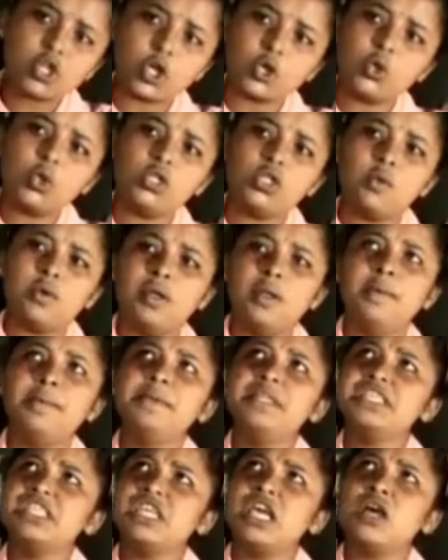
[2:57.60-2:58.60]
নিয়েছিল আখিকে
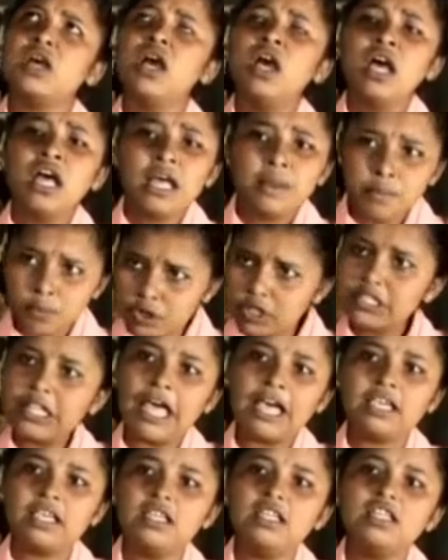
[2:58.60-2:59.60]
আর ফিরিয়ে নেবে
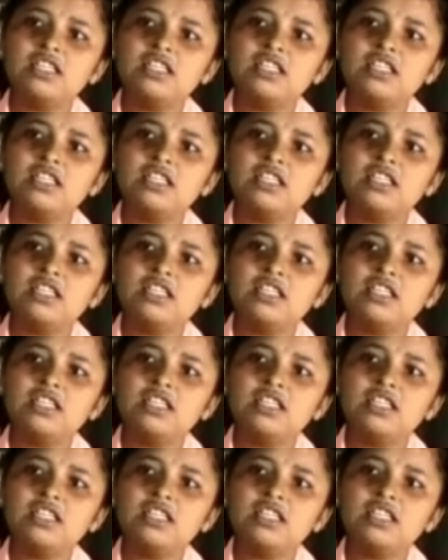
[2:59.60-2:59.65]
না